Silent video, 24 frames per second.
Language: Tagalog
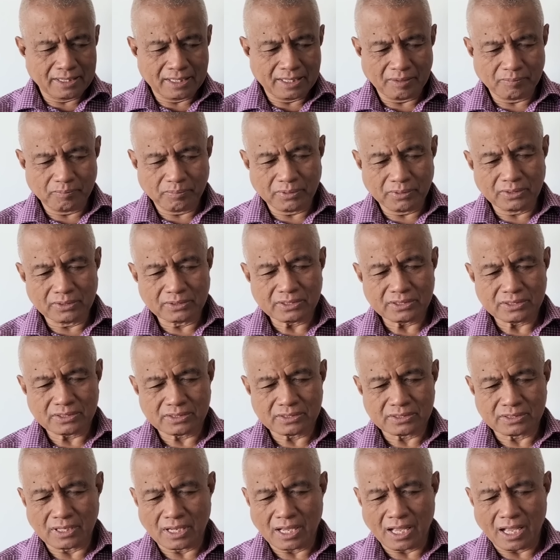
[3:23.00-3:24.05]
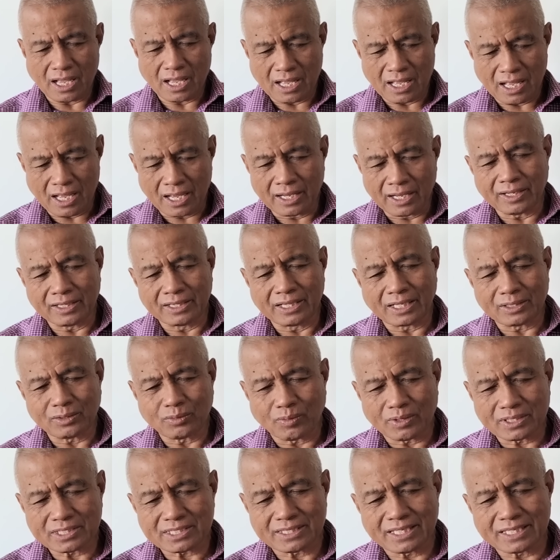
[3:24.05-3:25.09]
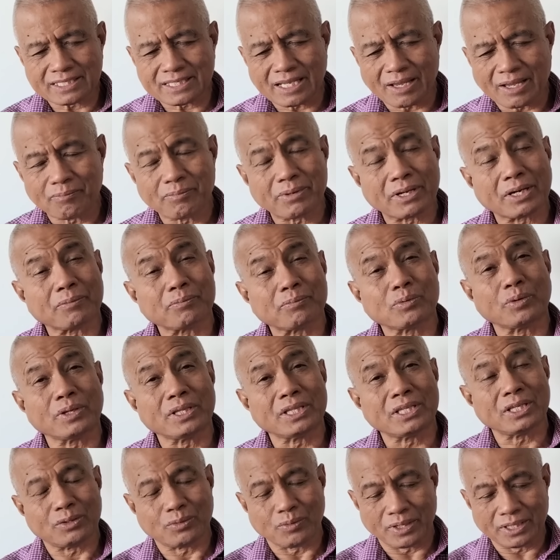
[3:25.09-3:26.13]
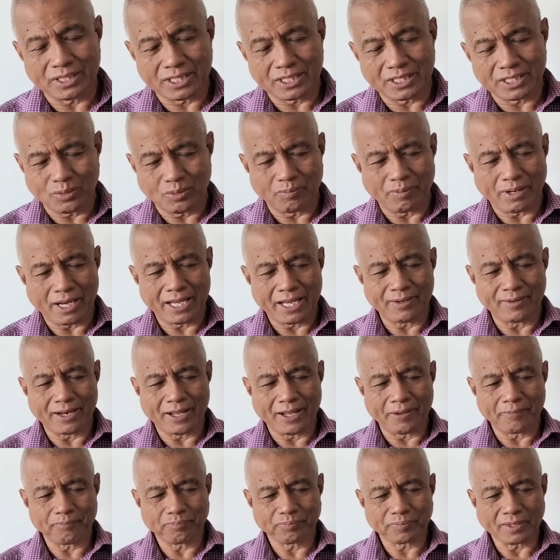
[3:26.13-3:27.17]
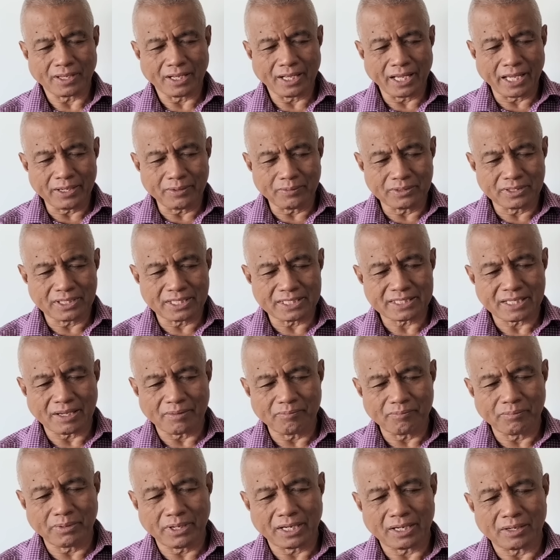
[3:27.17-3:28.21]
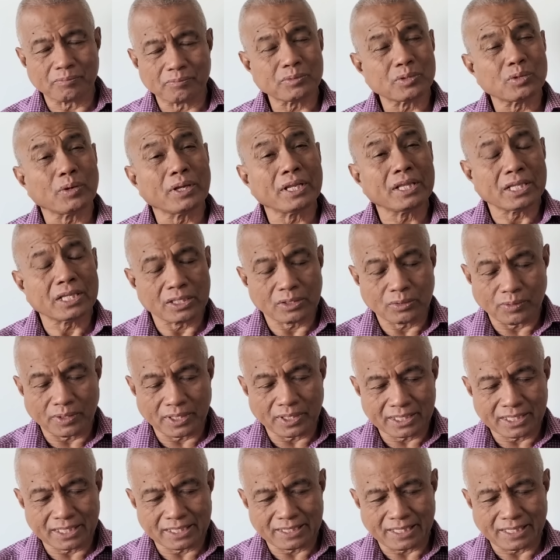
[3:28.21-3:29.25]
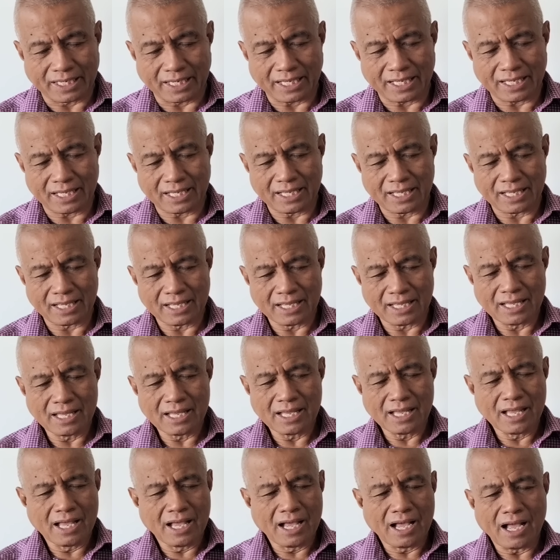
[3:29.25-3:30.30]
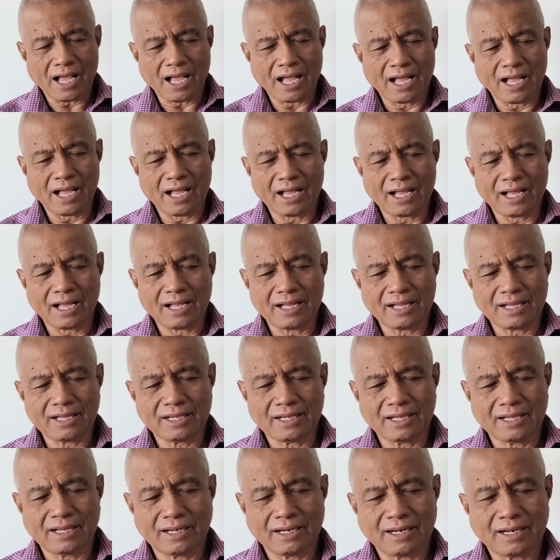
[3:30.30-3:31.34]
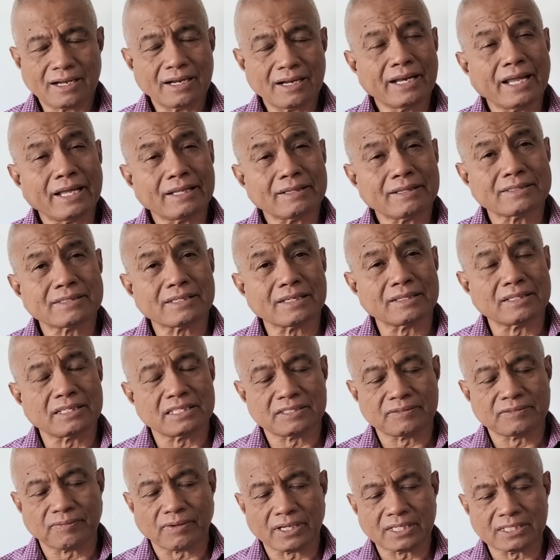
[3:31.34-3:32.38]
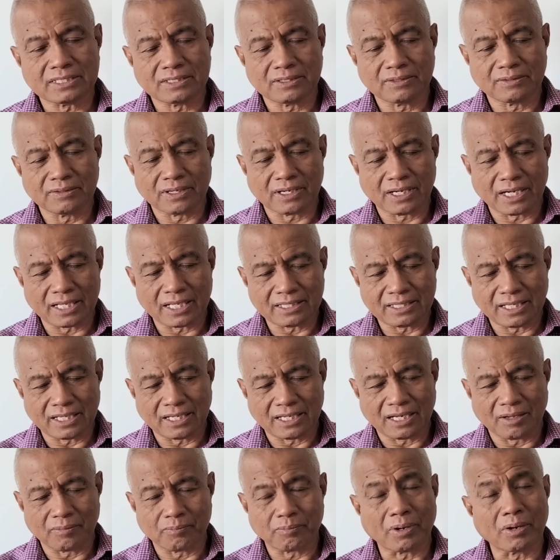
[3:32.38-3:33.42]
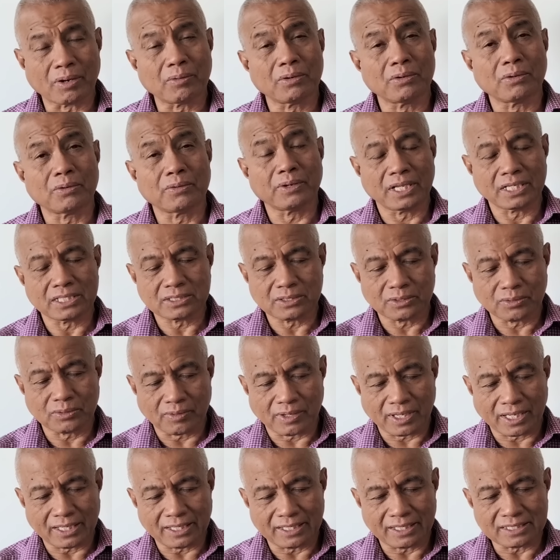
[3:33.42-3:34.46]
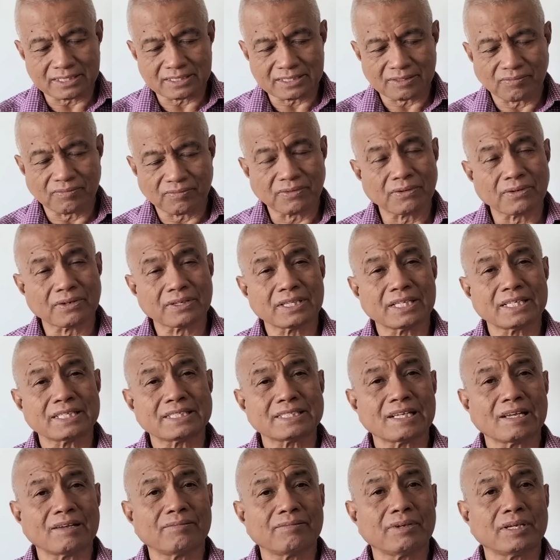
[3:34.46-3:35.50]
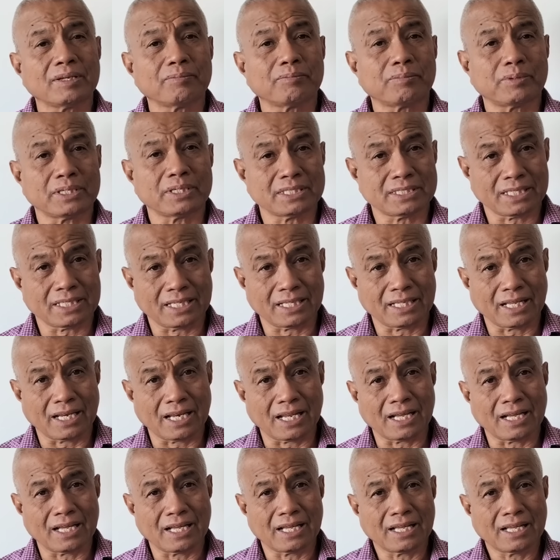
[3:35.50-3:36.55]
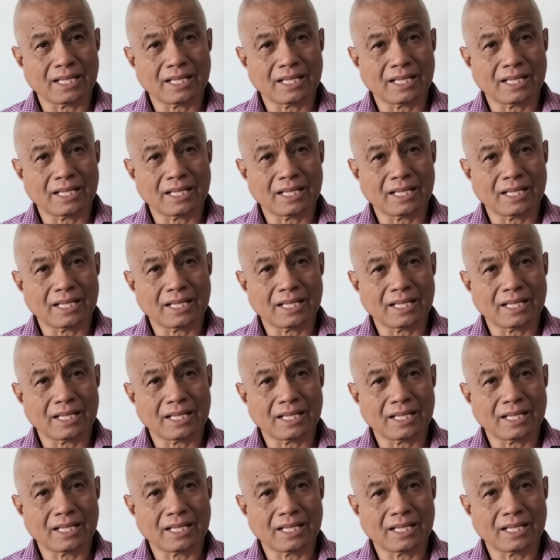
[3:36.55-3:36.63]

Tapos, uh, ano, that was December of 2022 pala yun ha. Ngayon, December of 2023, ang net satisfaction rating ng Pangulo nationwide is 47% na lang.